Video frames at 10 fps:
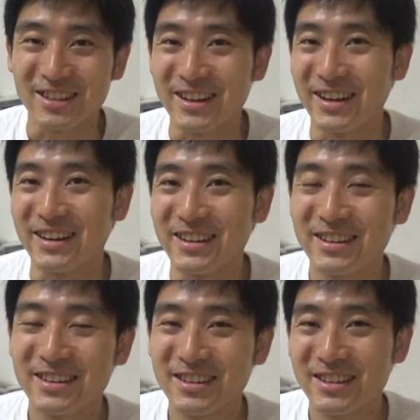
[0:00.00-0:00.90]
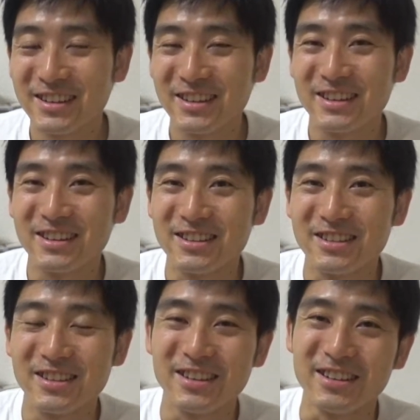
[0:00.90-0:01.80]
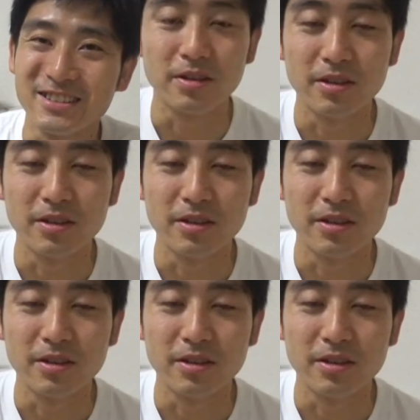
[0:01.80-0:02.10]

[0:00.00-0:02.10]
はい。で、